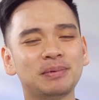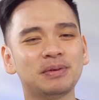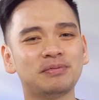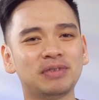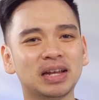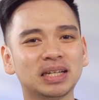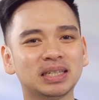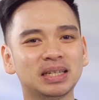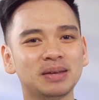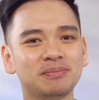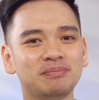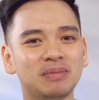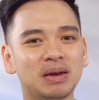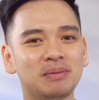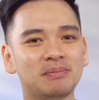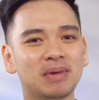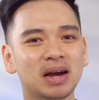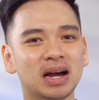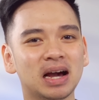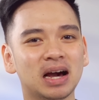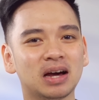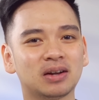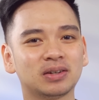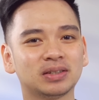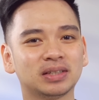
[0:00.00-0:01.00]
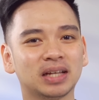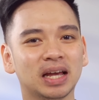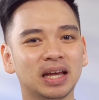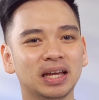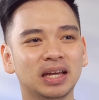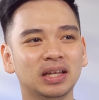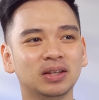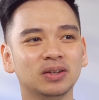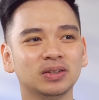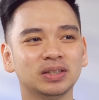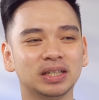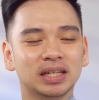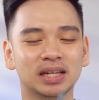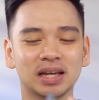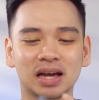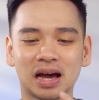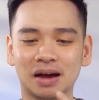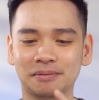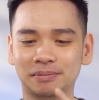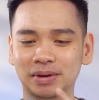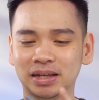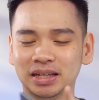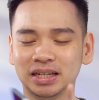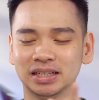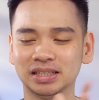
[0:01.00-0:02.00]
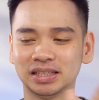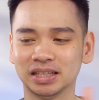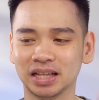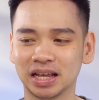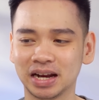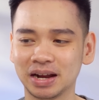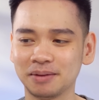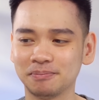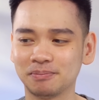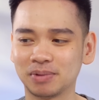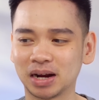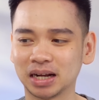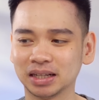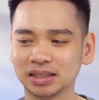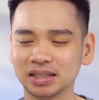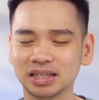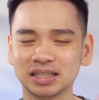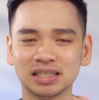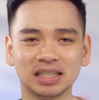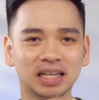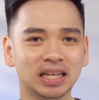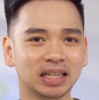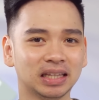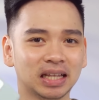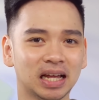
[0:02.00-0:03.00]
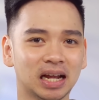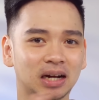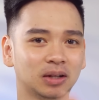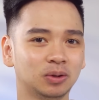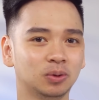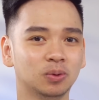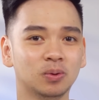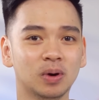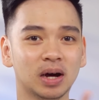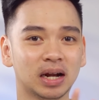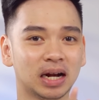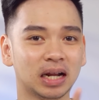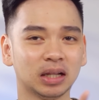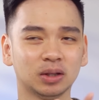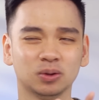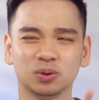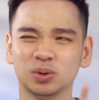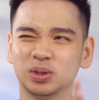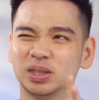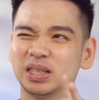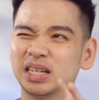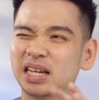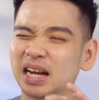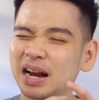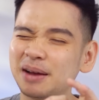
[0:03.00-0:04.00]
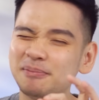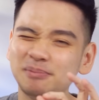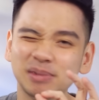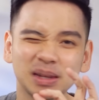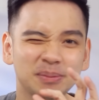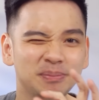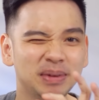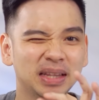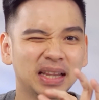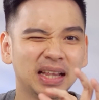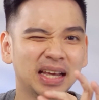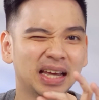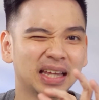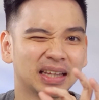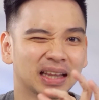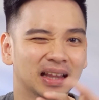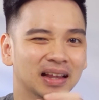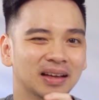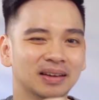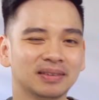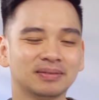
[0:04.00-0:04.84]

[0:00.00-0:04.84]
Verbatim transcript: HP flagship memang harus kayak gitu sih. HP ini sendiri beratnya sekitar 200 gram lebih dikit lah.